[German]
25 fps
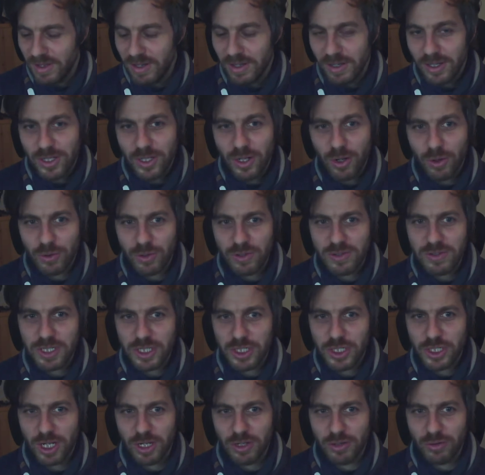Genau, das ist
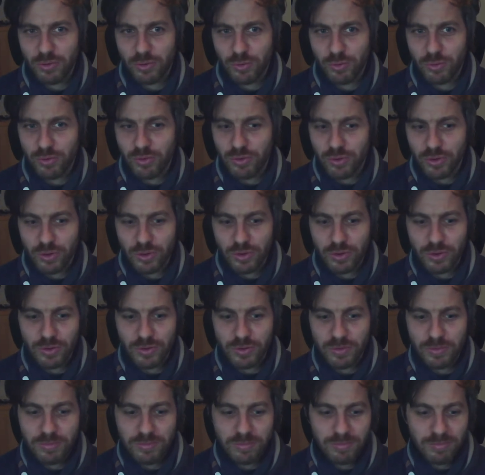der Stand. Und
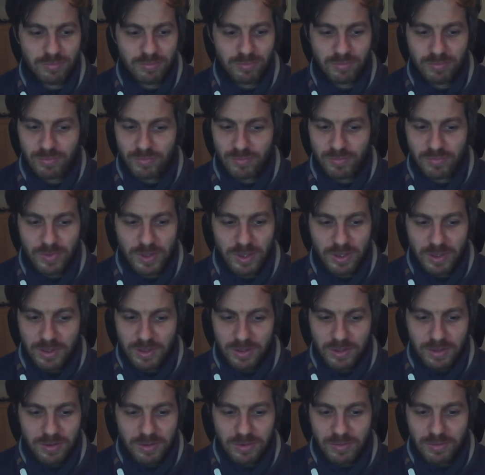äh,
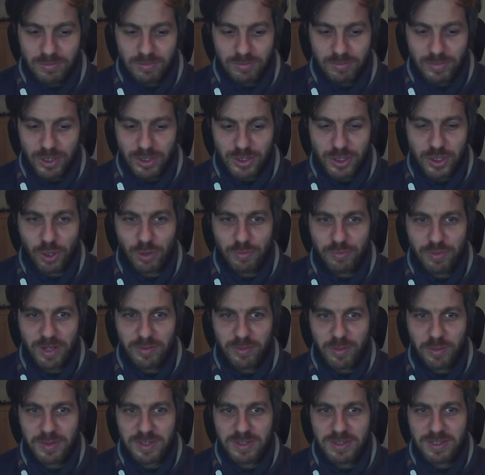jetzt schauen wir
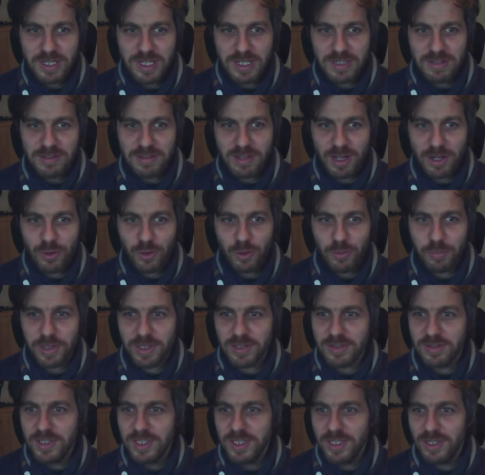einfach, was die nächsten Tage noch
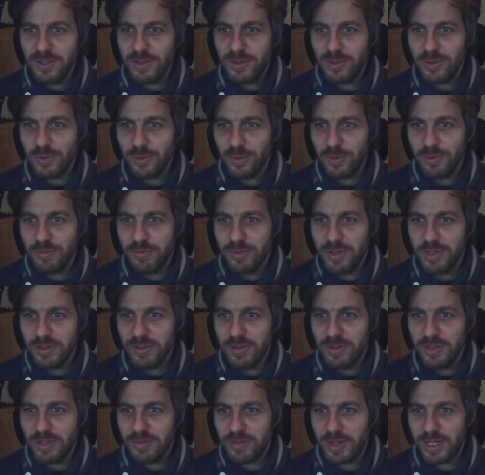passiert. Und wir
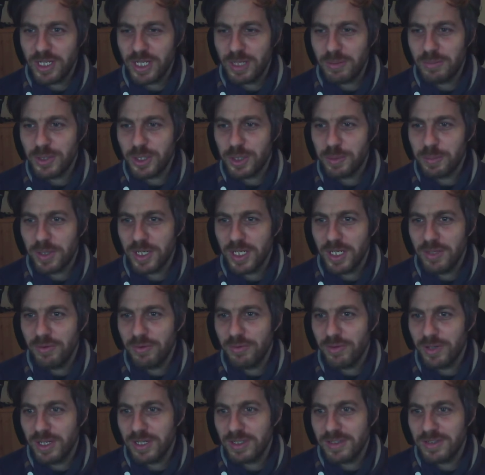sind ja weiter im Gespräch,
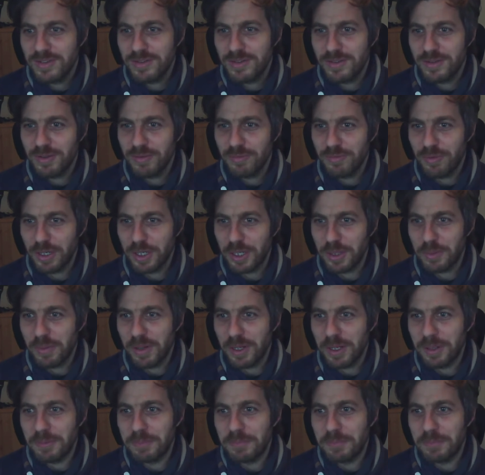wie wir jetzt weitermachen.